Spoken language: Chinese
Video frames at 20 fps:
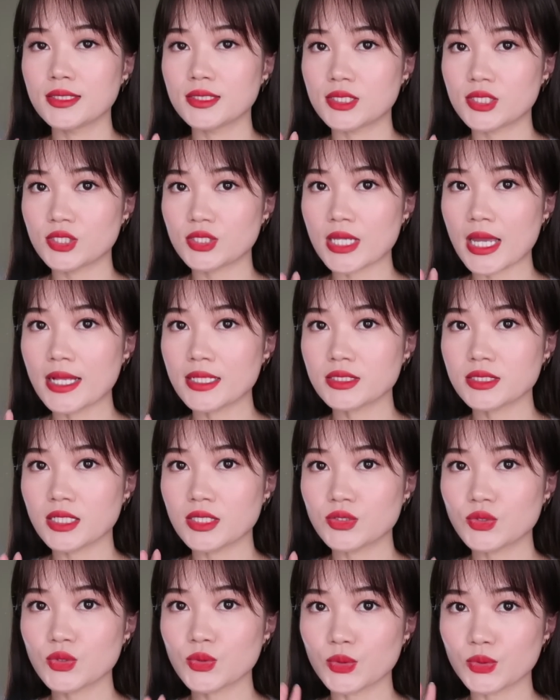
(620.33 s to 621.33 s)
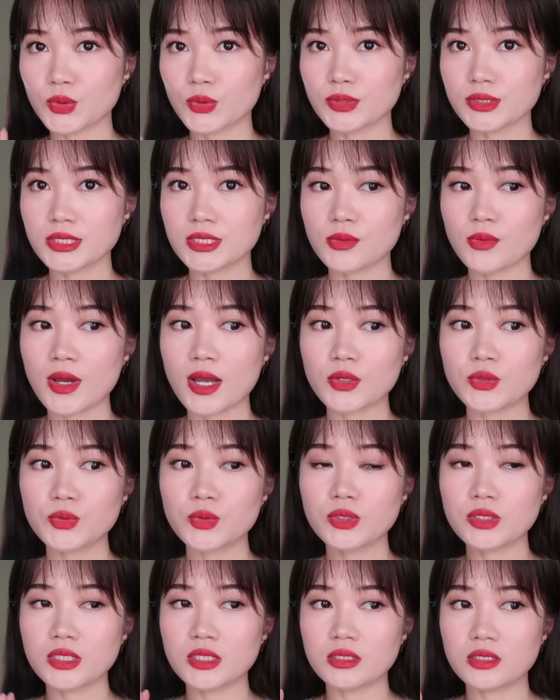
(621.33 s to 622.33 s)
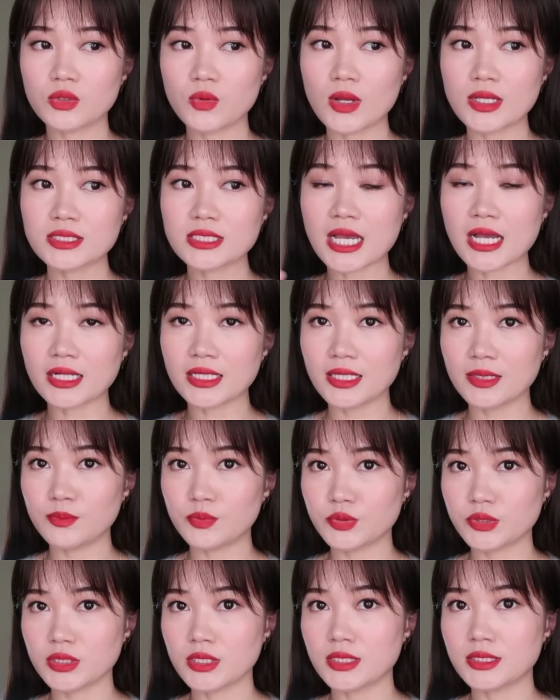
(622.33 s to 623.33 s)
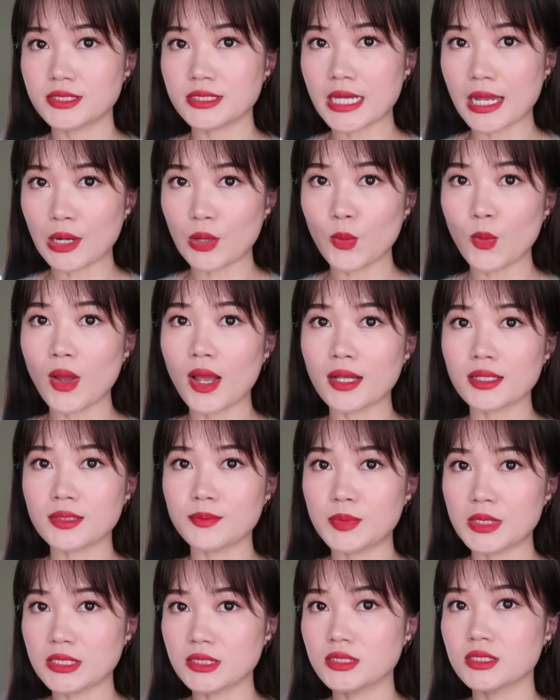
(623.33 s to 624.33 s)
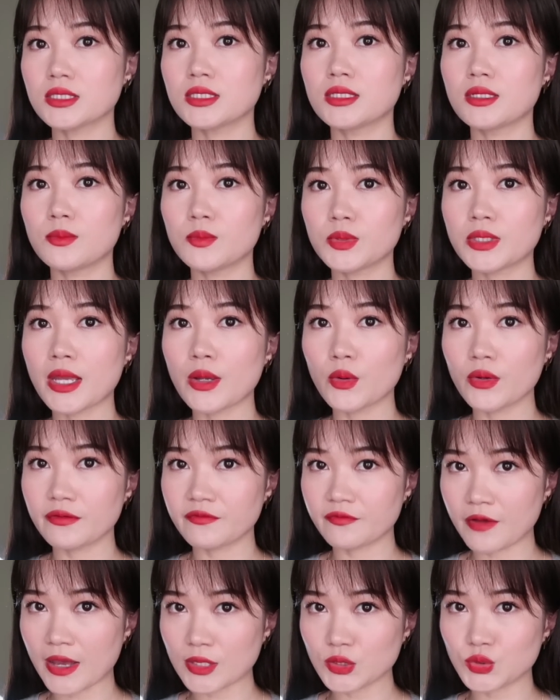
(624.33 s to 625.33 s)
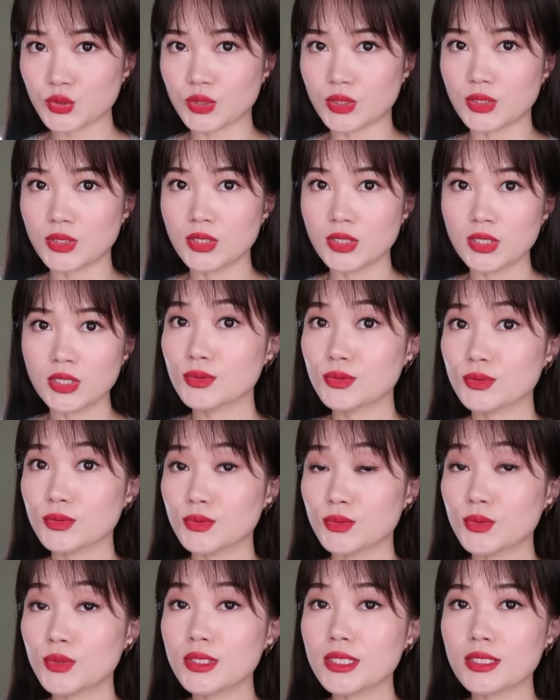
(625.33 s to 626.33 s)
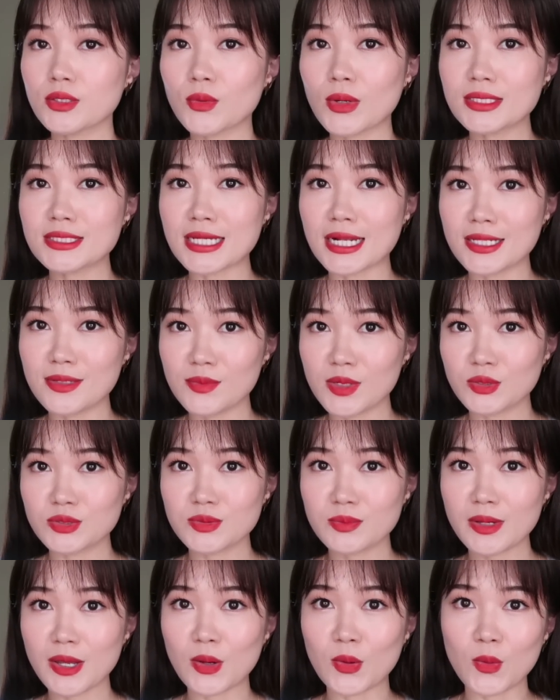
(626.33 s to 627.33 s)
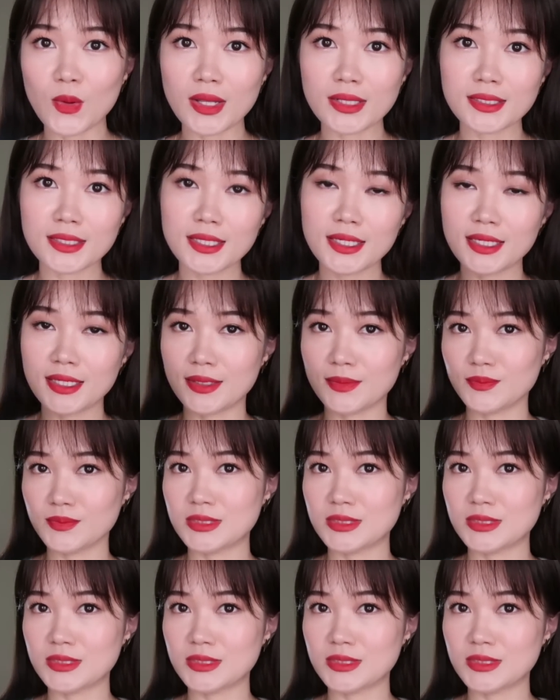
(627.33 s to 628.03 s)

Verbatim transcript: 其实暗沉这种东西的话，如果你的观察力不是很强的话，你平时可能不太会发觉。就如果你的观察力没有这么好的话，你可以